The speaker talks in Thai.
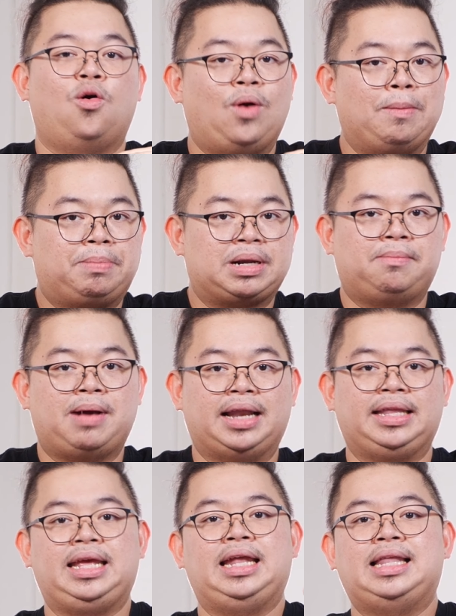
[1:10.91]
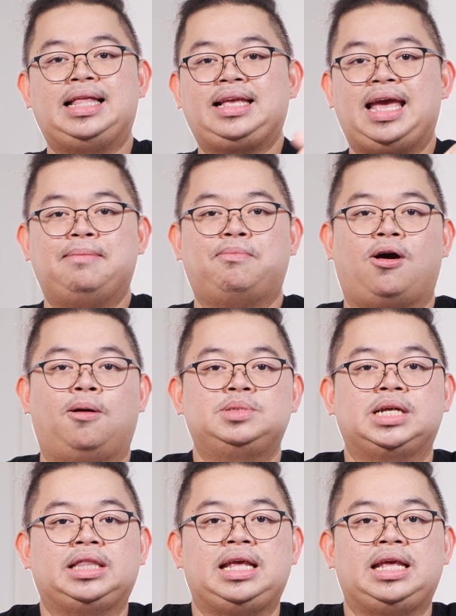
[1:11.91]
ว่าประมาณนี้เล่นเกมพร้อมส